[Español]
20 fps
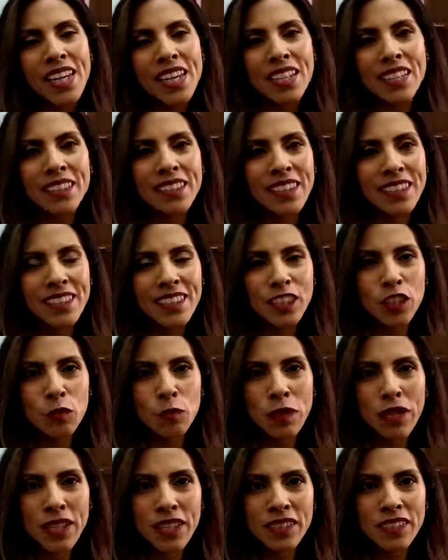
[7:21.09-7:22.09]
estas
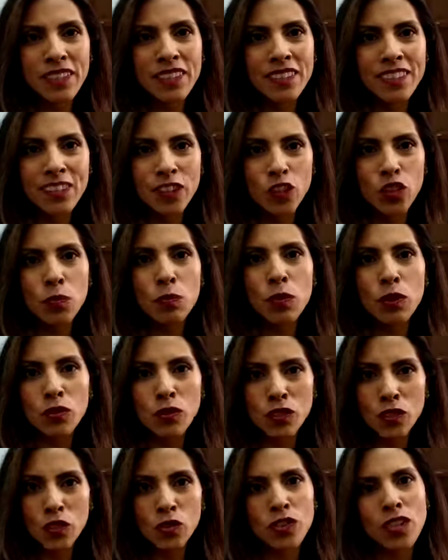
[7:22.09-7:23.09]
experiencias y estos
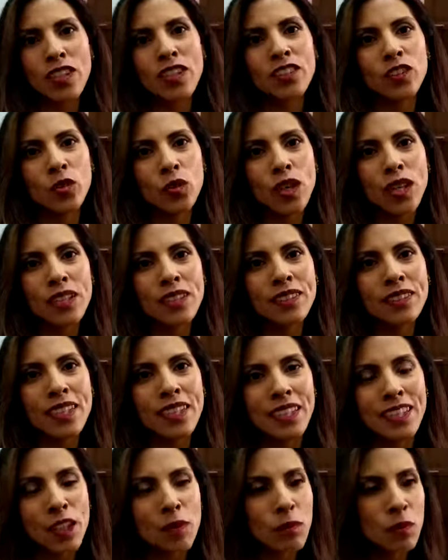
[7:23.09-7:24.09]
procesos electorales
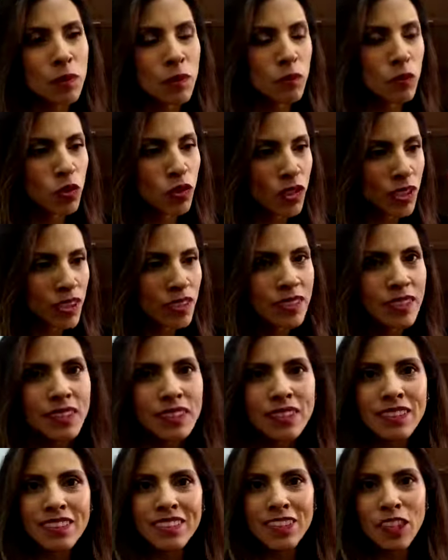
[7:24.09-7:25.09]
que ya vivimos en este
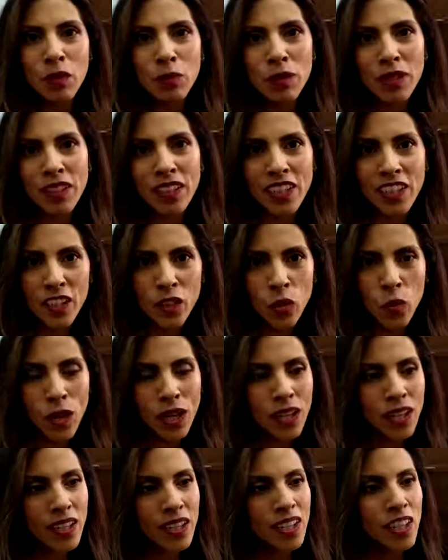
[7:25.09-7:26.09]
sistema en el
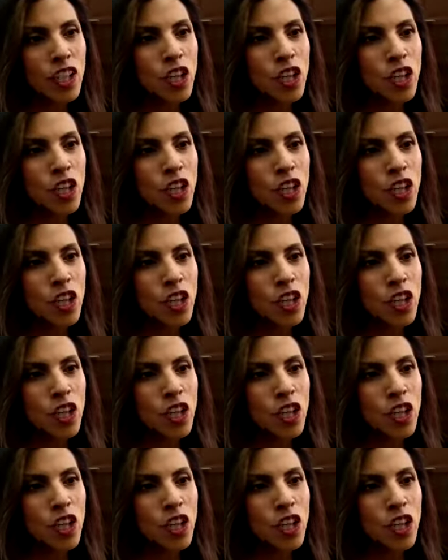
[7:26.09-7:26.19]
cual